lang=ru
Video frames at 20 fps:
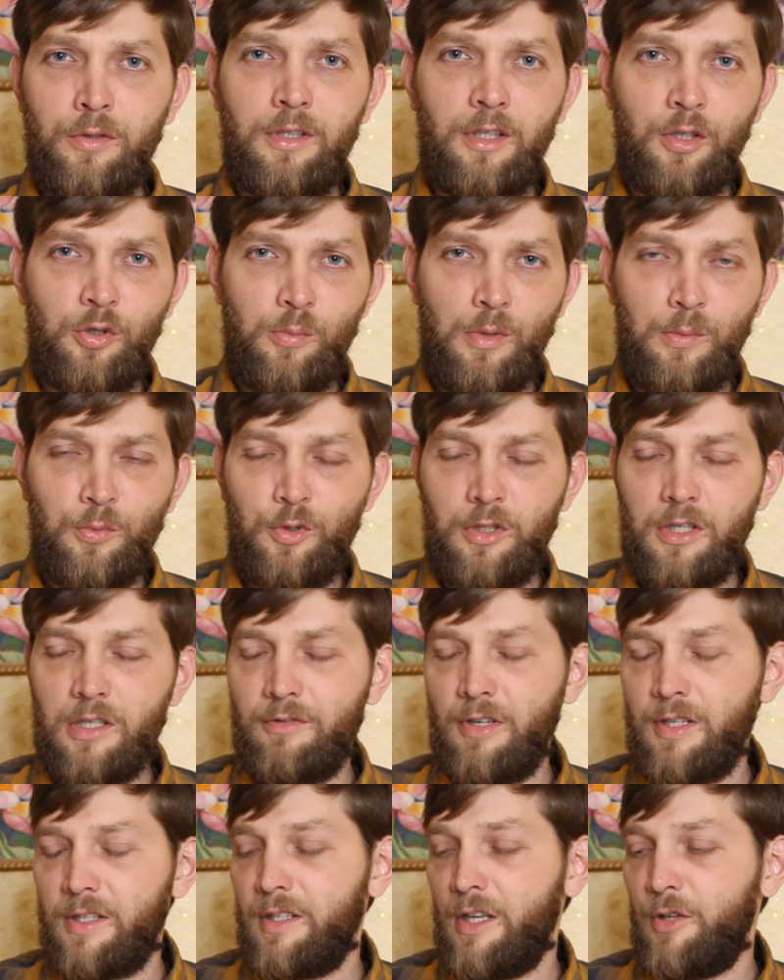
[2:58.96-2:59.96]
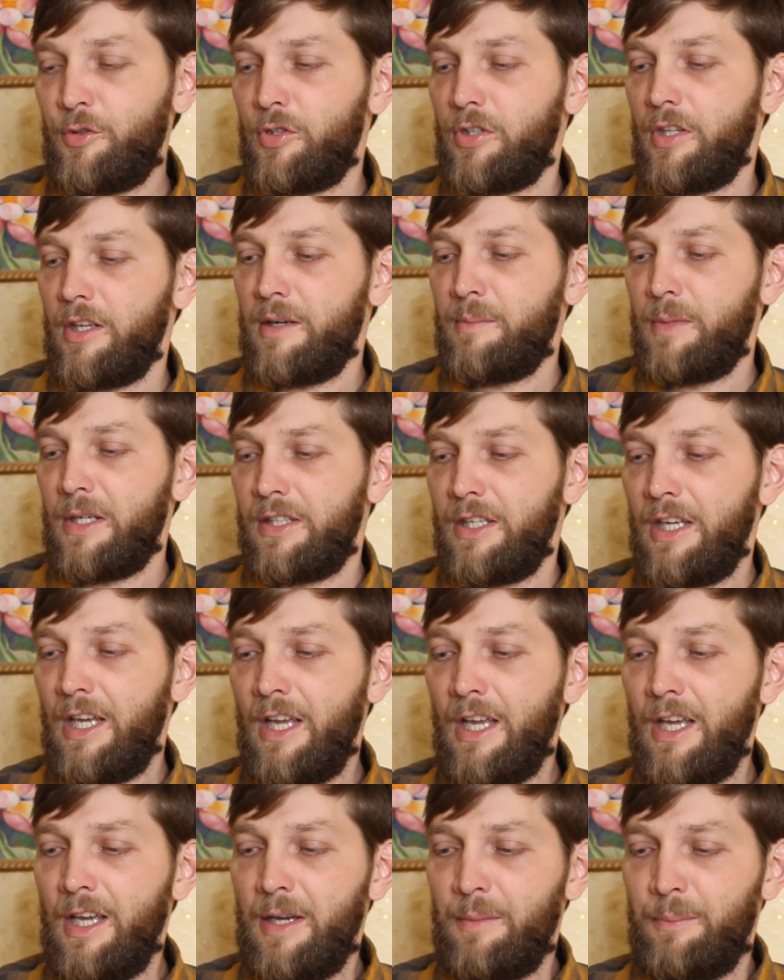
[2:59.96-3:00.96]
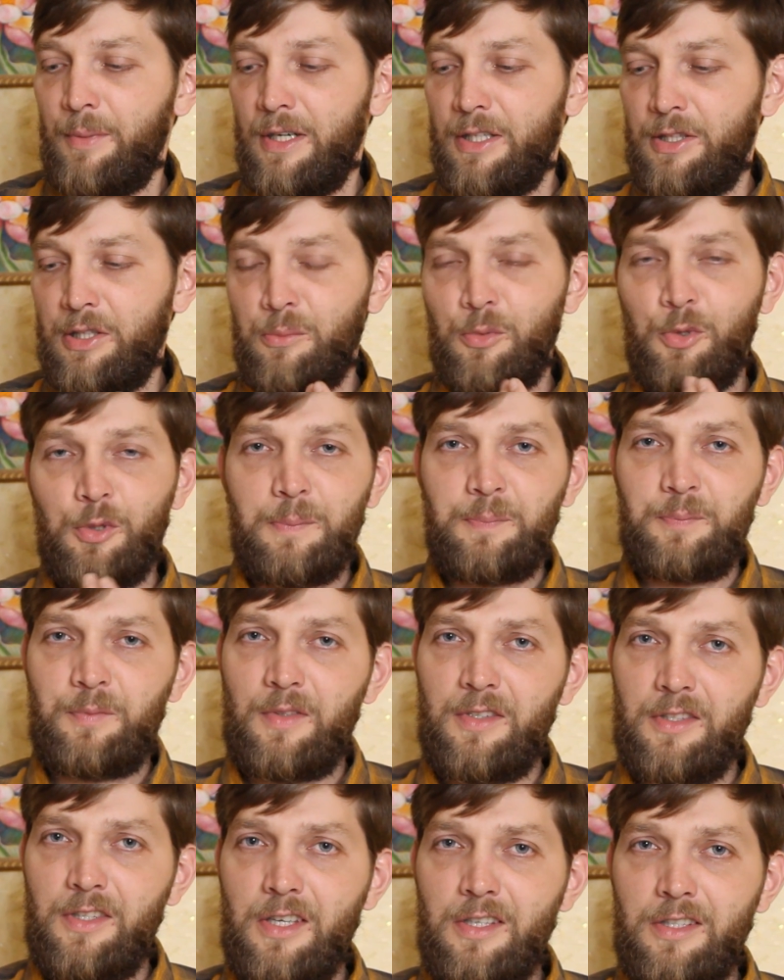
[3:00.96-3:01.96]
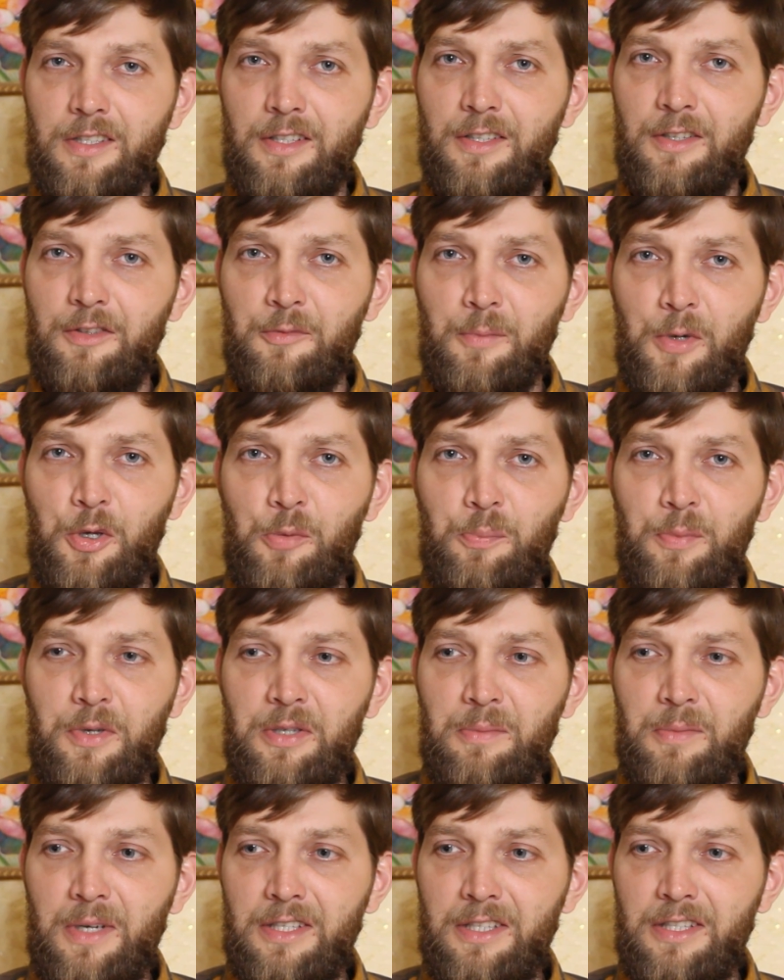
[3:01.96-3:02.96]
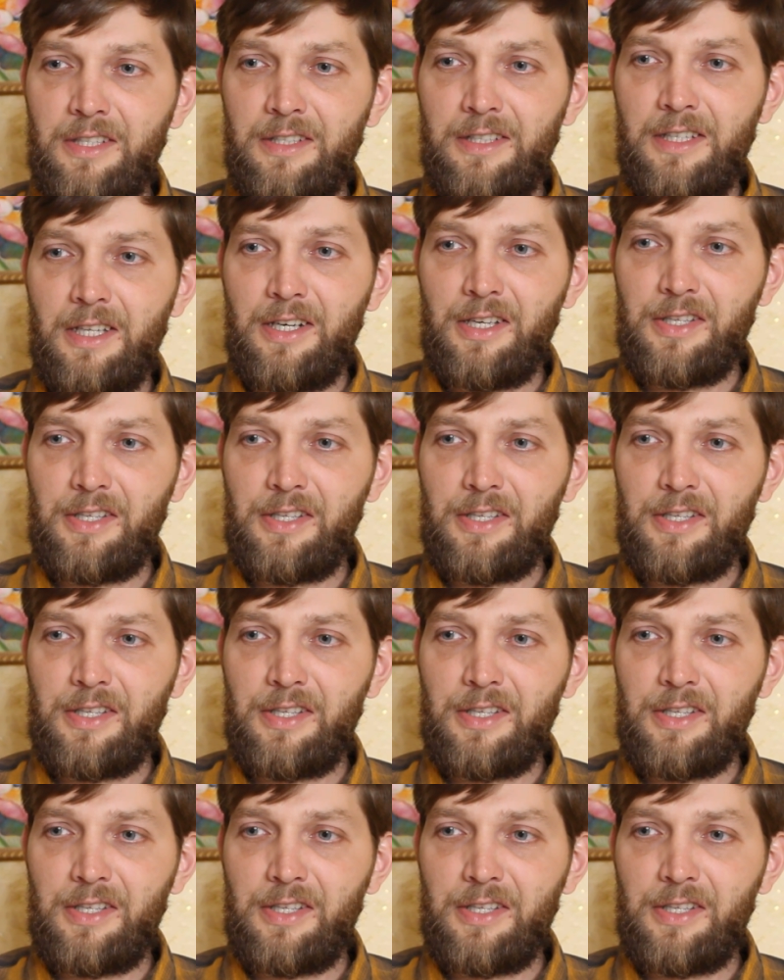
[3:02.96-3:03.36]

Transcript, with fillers: я думаю многие из вас знают этот аромат. Поэтому здесь в моем понимании до